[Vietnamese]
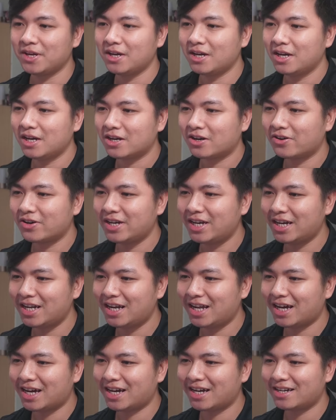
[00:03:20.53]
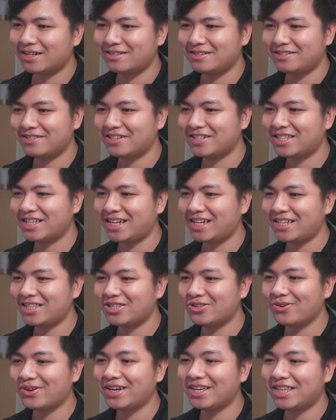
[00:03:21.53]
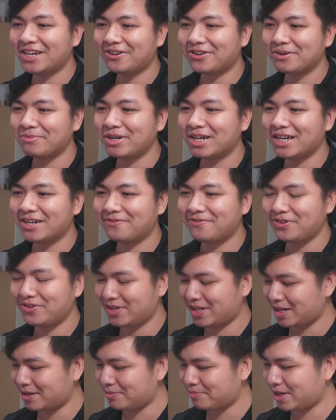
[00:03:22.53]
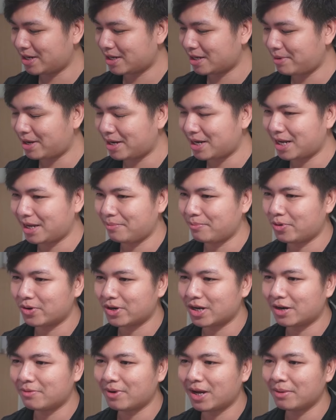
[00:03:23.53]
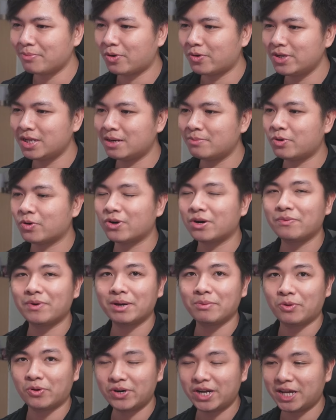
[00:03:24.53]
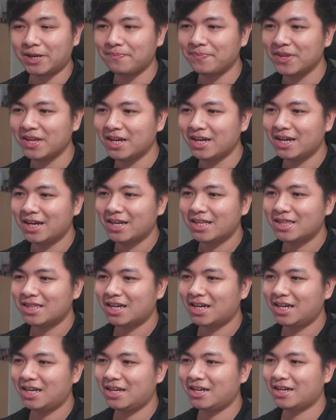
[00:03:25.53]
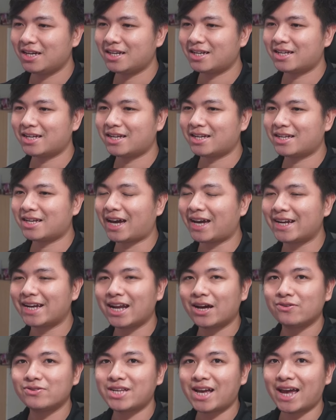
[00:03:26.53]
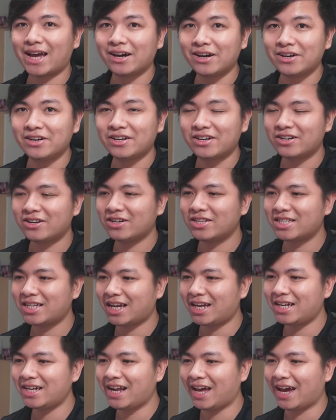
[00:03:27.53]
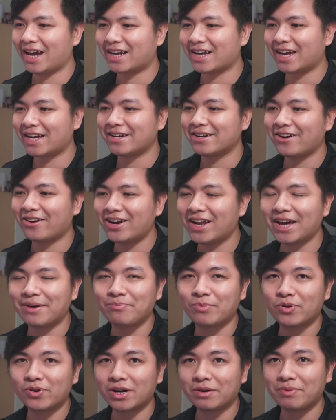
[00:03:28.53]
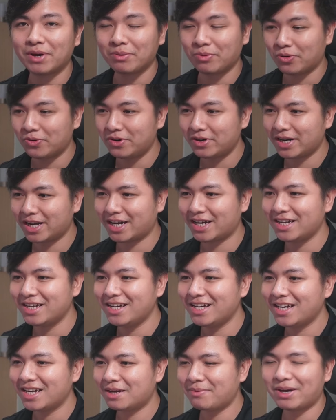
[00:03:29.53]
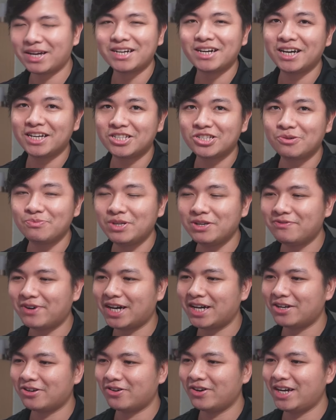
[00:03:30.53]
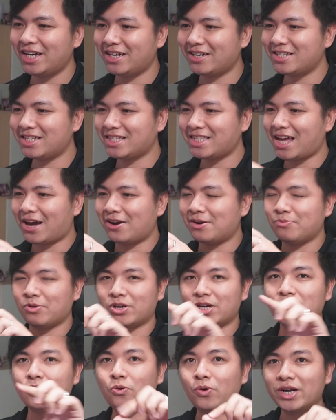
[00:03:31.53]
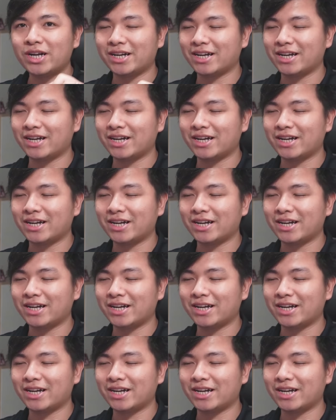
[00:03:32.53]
có nghĩa là ừ nó sẽ tùy theo cái bức hình ví dụ như là các bạn để 1024 nhân 1024 đi thì cạnh nào dài hơn nó sẽ để cạnh đó là 1024 ha. Các bạn cứ hình dung như vậy, có nghĩa là nó sẽ tạo ra một cái khuôn